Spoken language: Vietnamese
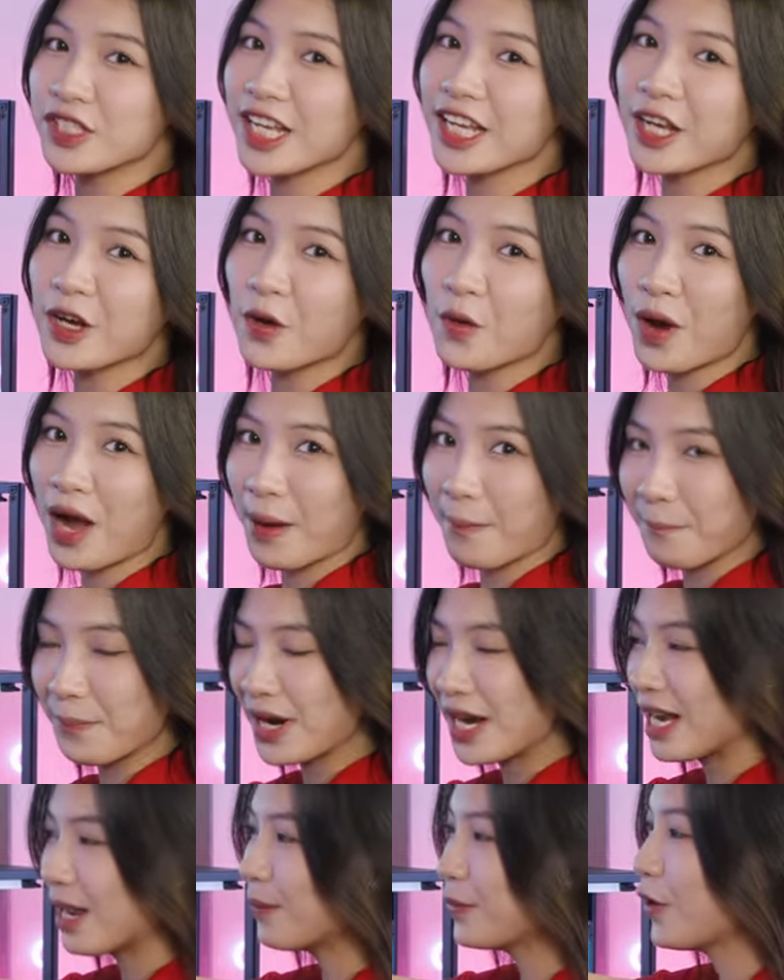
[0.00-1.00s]
chỉnh khoảng
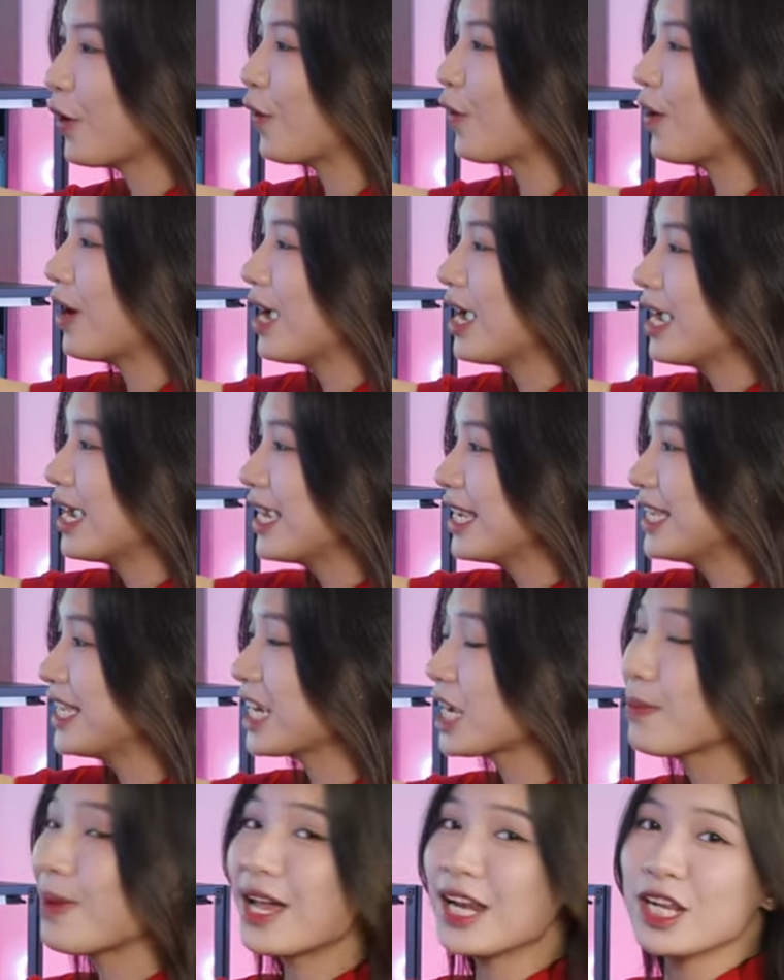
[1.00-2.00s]
15 độ.
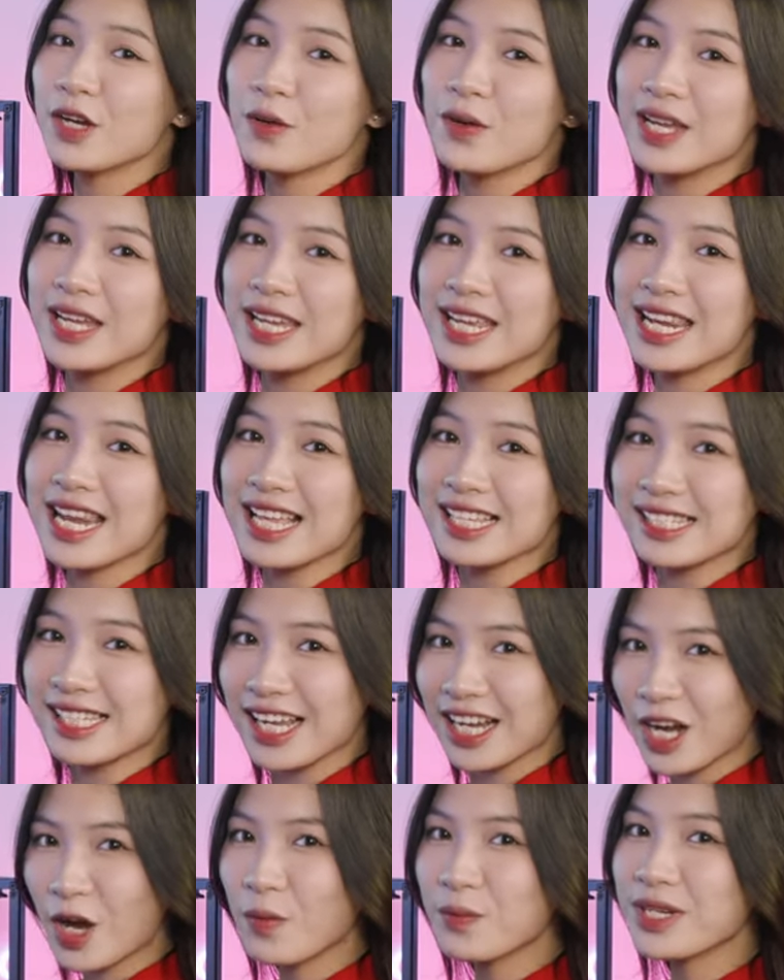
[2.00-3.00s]
Nhưng các bạn lưu ý là
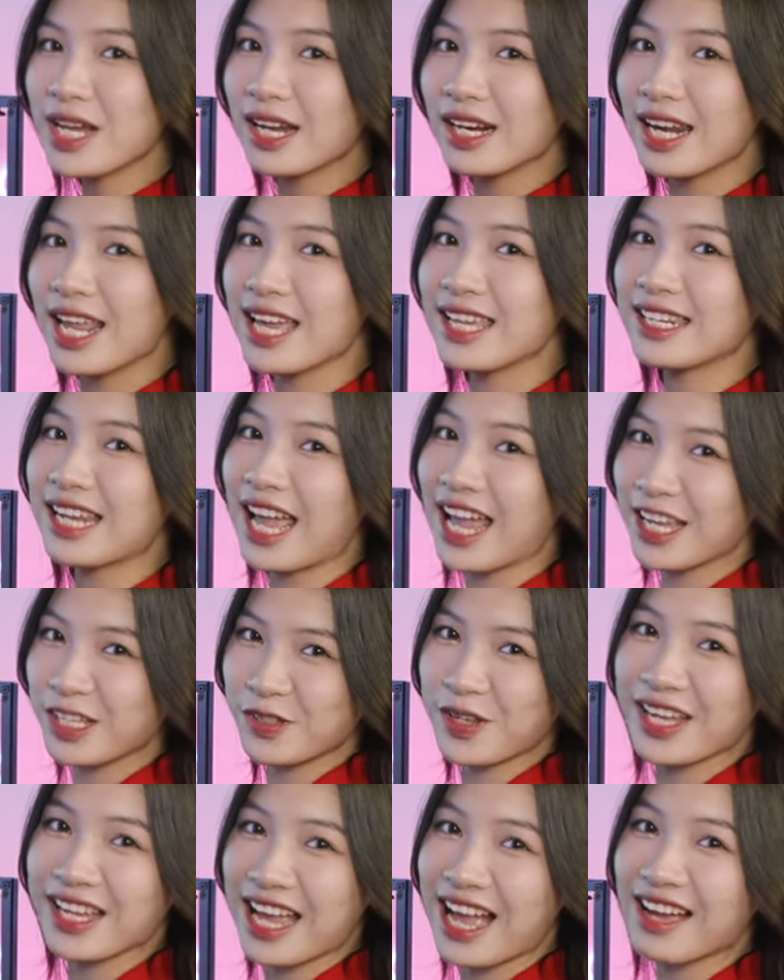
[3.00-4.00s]
sẽ không nâng lên hay
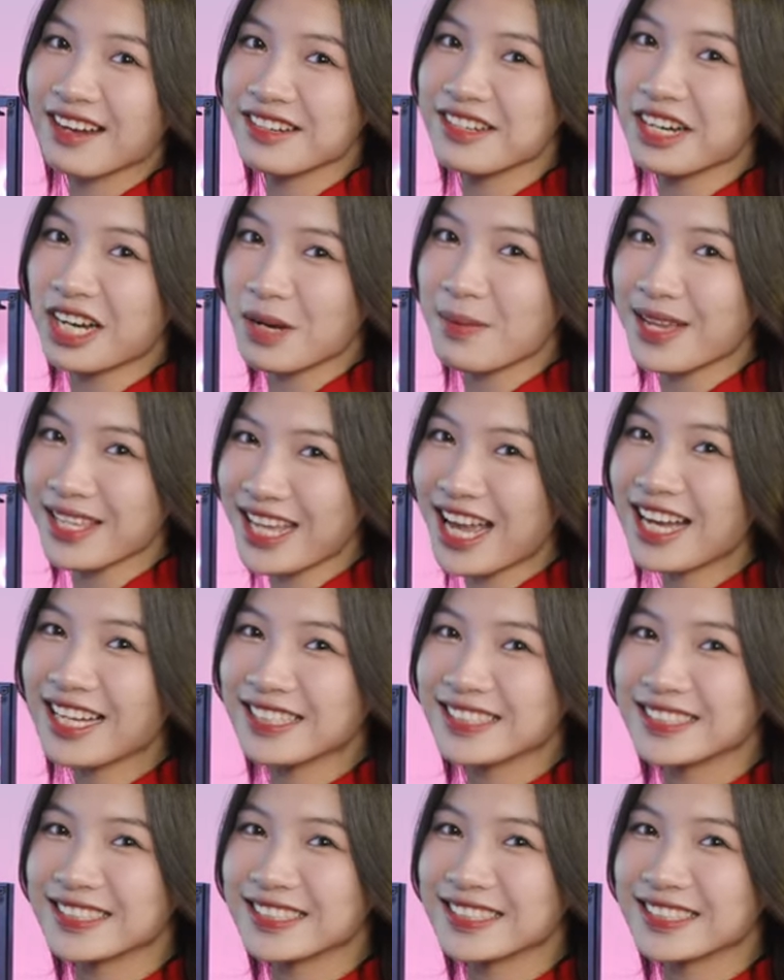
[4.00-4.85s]
xoay ngang được các bạn nhé!